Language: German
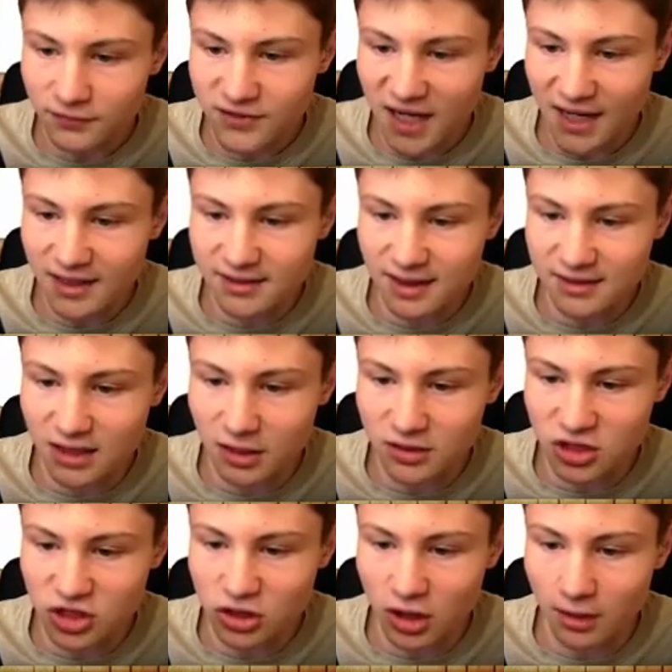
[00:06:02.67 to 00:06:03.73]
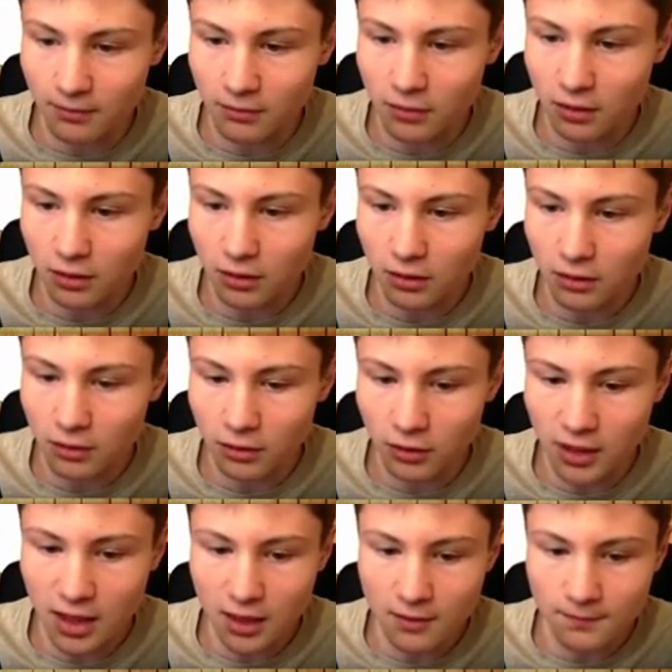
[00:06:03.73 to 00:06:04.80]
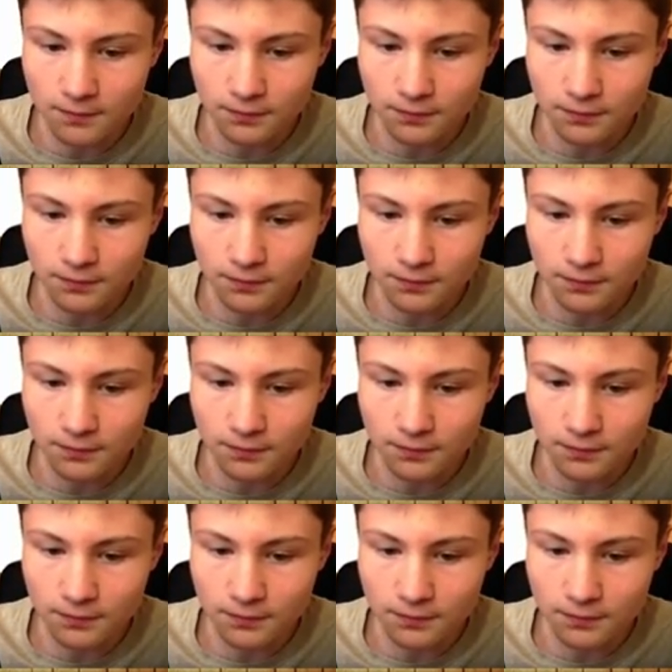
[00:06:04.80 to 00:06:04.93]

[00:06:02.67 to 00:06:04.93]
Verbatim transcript: der eine ist jetzt, glaube ich, gestorben. Oder?